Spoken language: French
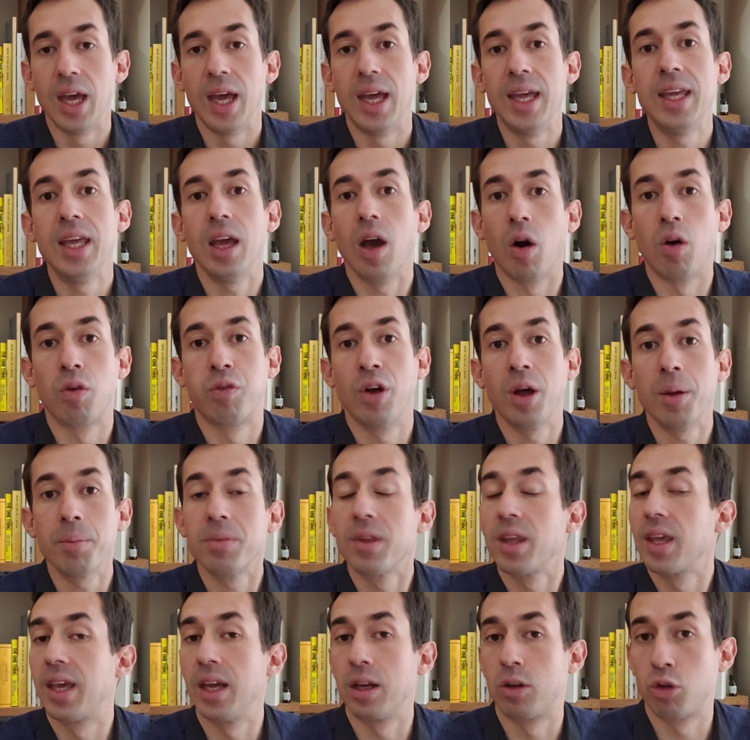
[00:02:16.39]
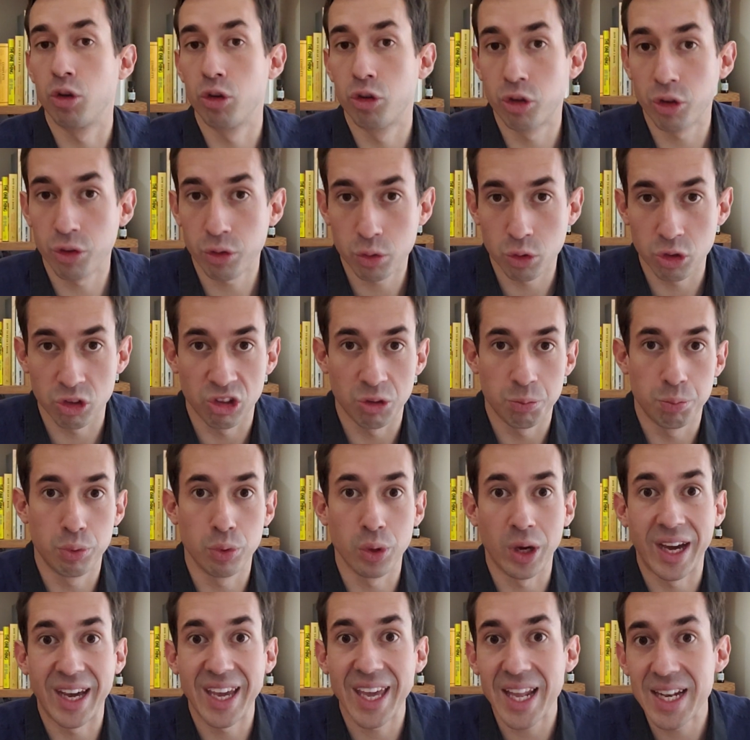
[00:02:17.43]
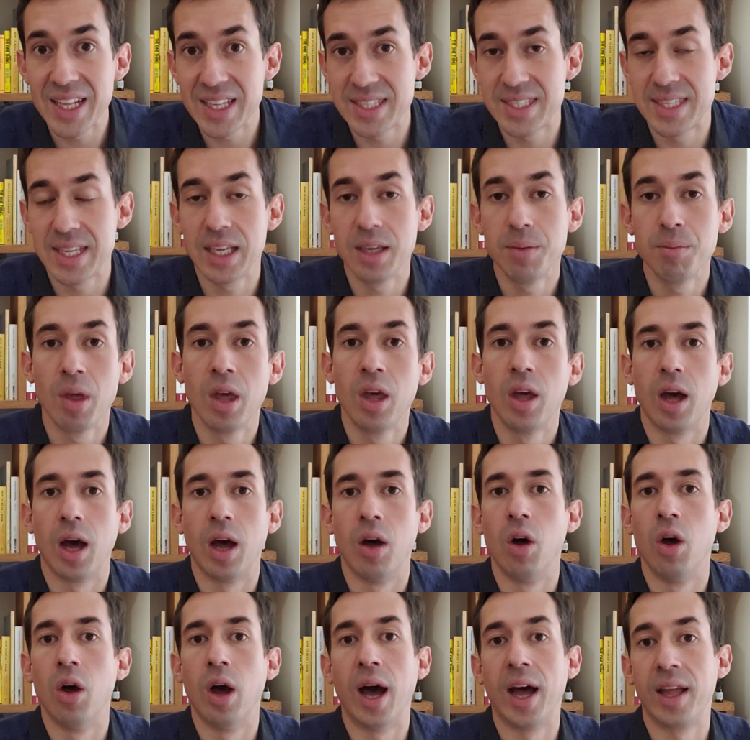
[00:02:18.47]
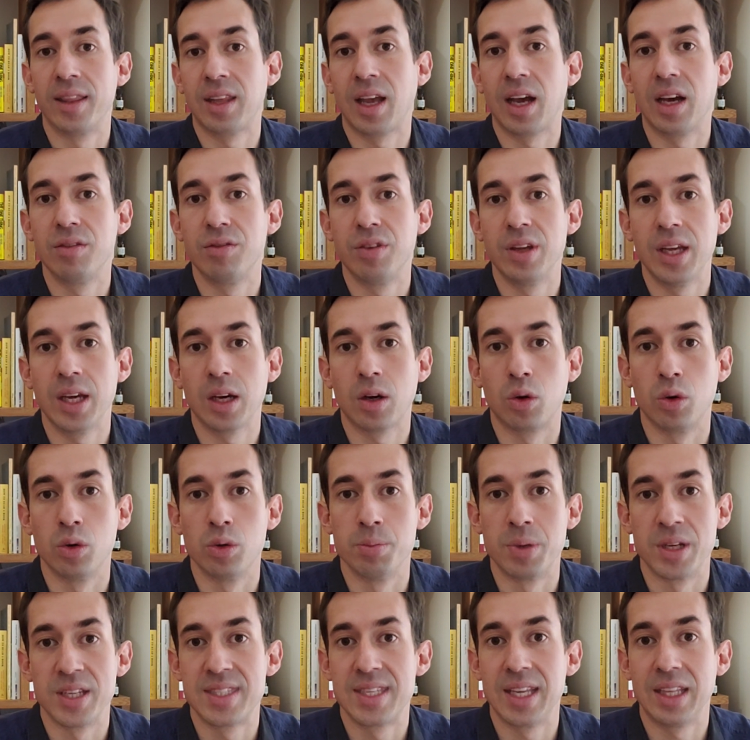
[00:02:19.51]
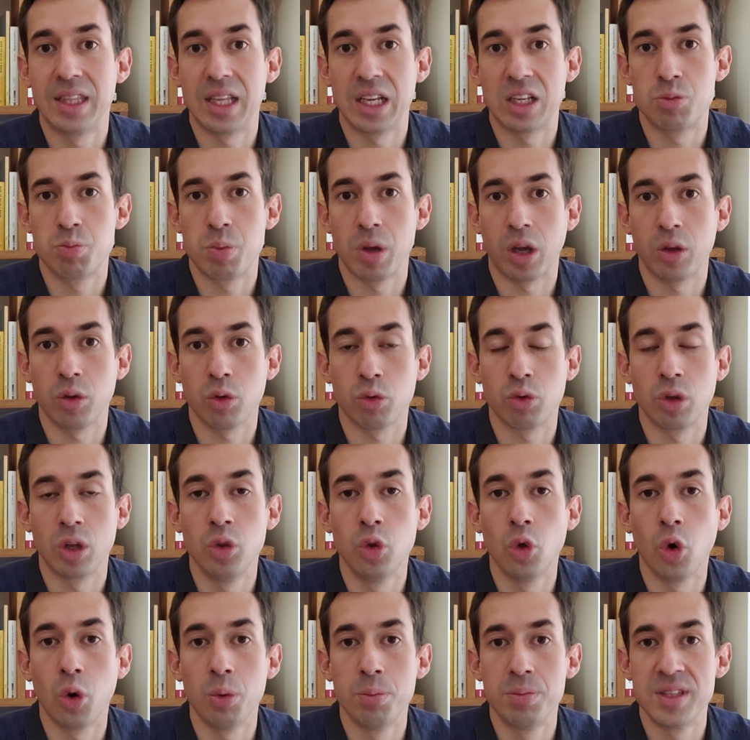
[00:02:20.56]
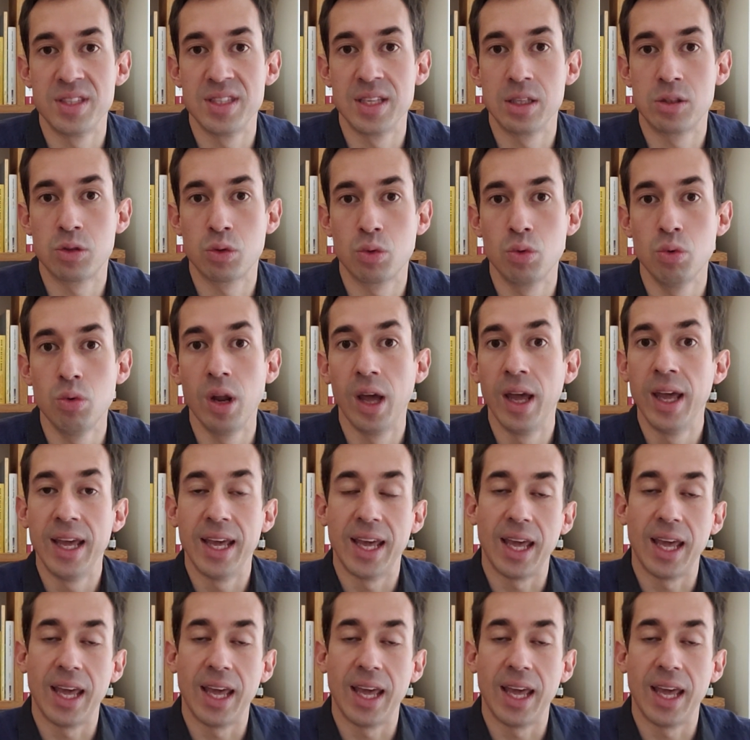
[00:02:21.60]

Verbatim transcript: Et enfin, quelque chose que j'ai pu réaliser euh, à travers euh, cette expérience de la Neurobusiness School,